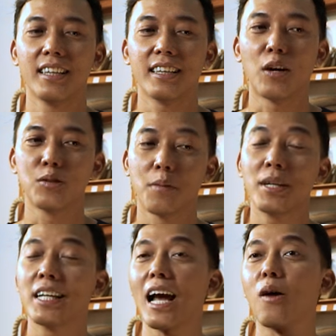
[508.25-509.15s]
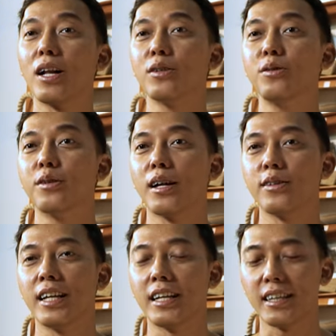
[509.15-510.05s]
tanggung jawabnya dari awal dulu kalau
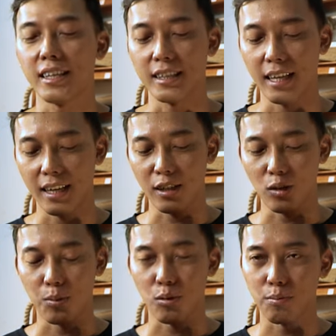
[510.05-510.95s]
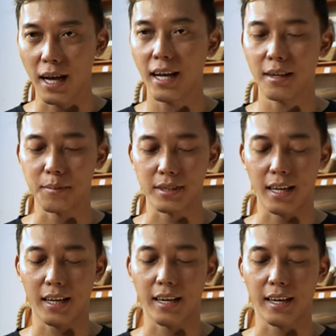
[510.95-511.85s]
dari dari lingkup rumah
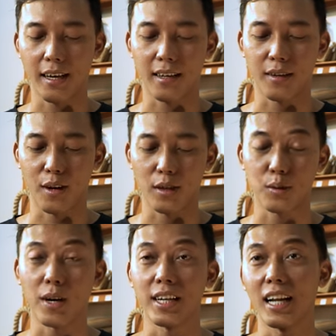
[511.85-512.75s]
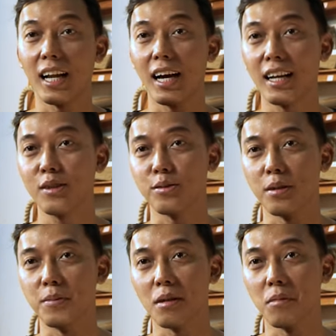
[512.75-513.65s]
misalnya kayak orang tua dan anak-anak sudah bisa